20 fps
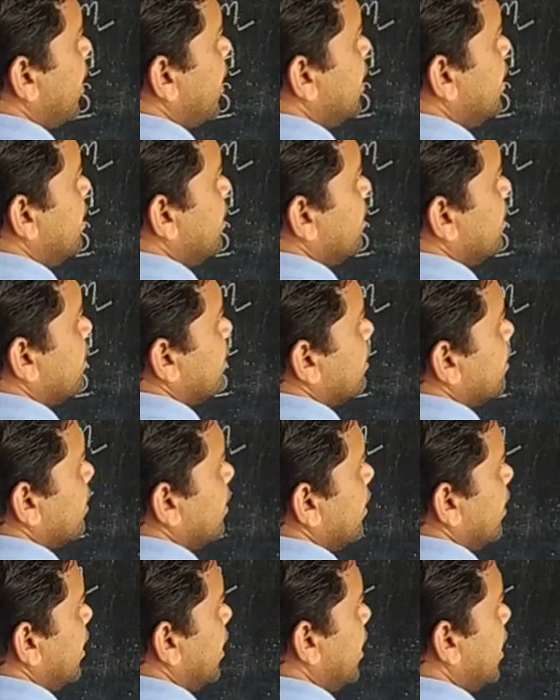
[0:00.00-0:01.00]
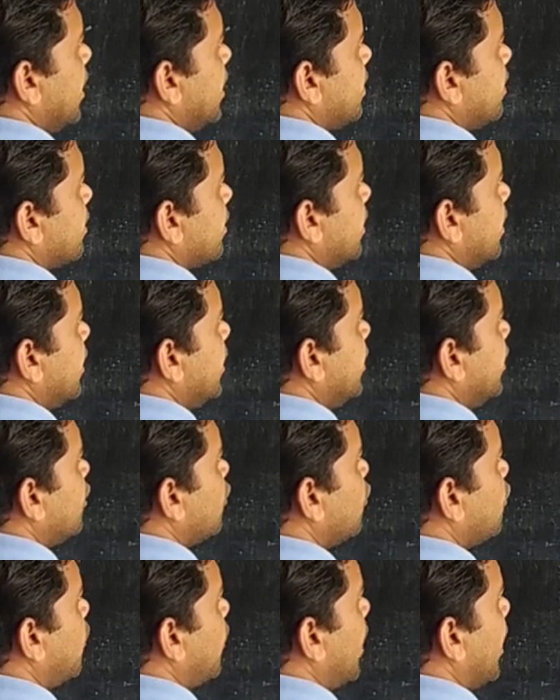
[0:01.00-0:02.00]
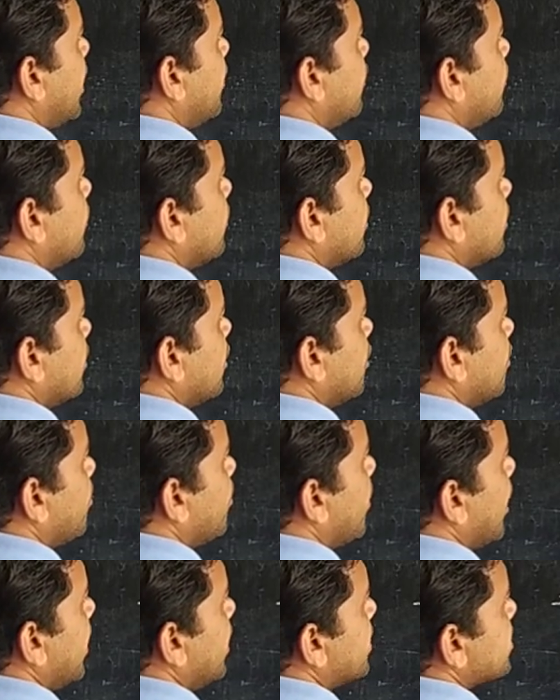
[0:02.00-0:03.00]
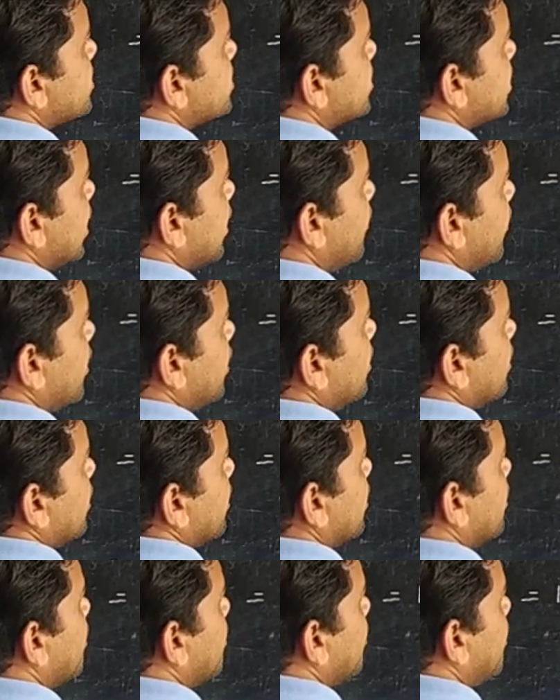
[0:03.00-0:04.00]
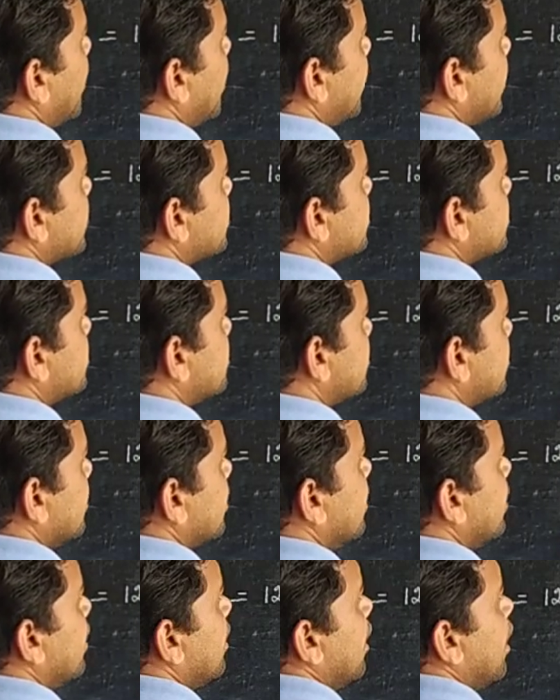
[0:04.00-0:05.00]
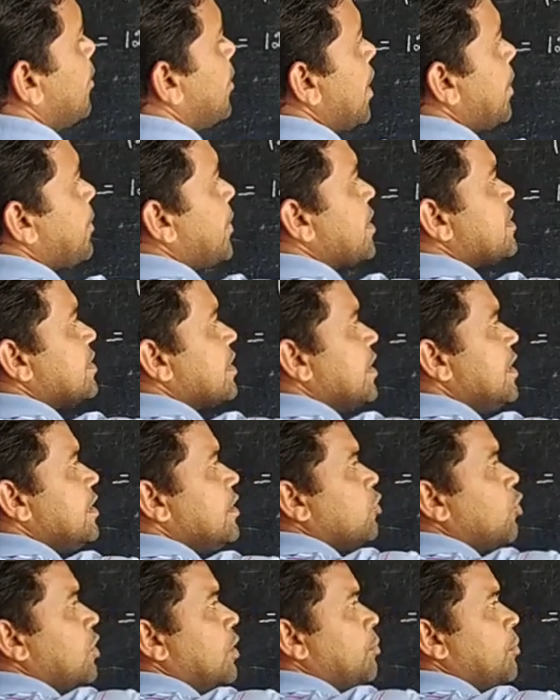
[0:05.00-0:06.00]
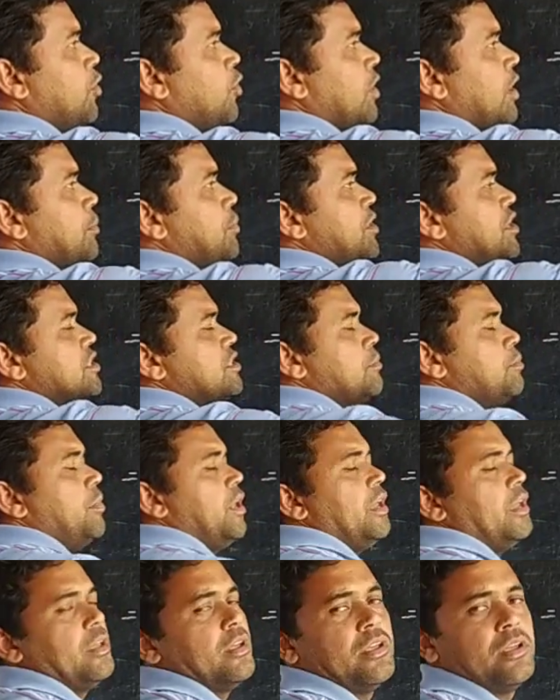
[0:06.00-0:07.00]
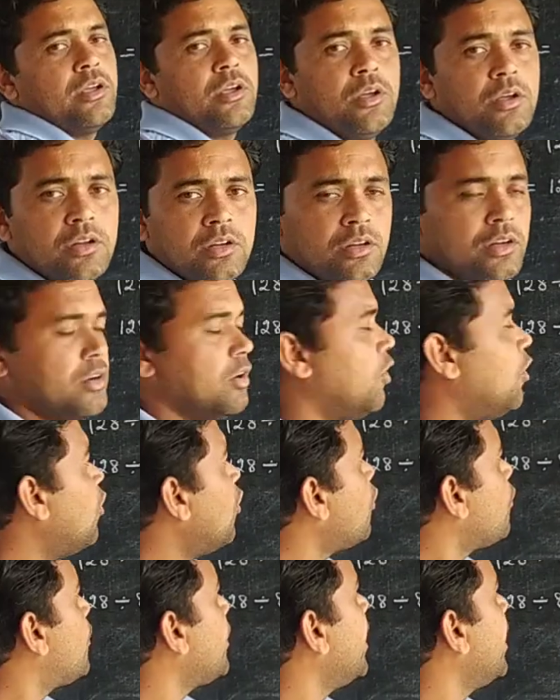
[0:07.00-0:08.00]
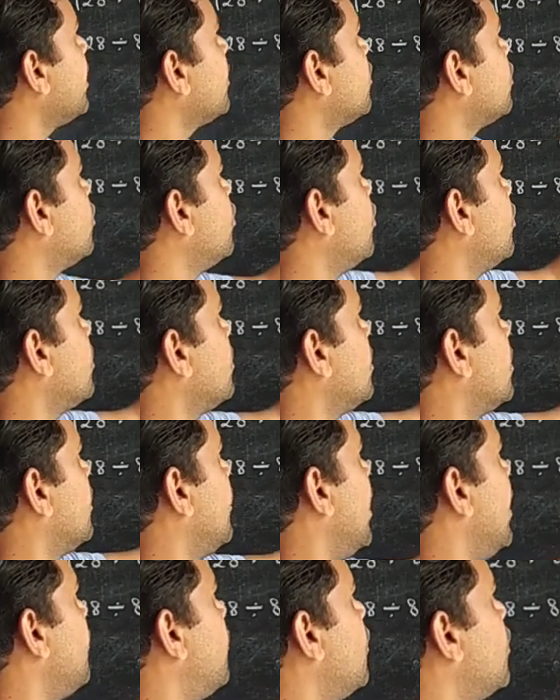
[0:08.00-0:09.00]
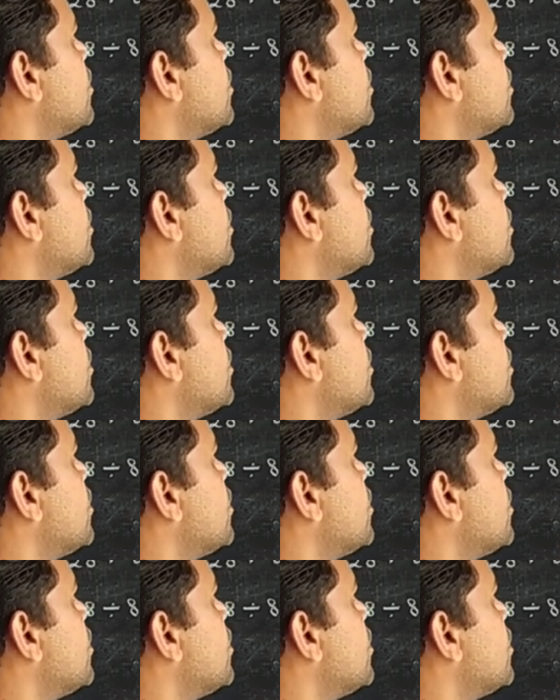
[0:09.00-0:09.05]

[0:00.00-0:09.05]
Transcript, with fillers: बाई एट इंटू फाइव माइनस सेवन प्लस हमारे पास इन दो नंबरों के बीच में ऑफ है तो ट्वेल्व